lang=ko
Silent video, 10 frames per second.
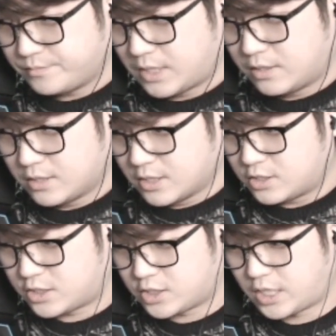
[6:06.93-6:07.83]

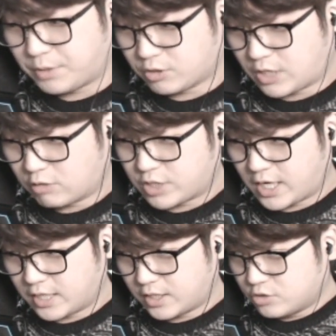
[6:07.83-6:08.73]
스트랩 이거 따로
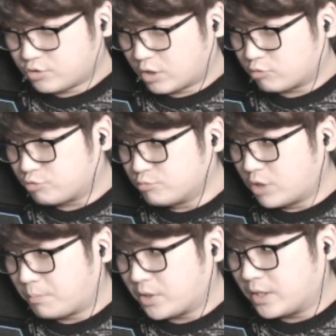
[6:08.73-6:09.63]
사야 되는 줄 알고
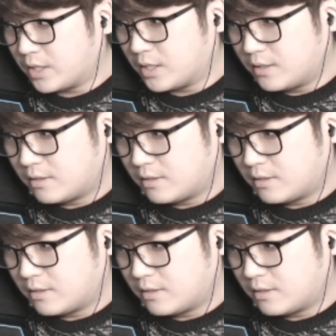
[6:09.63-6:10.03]
주문할 뻔했네.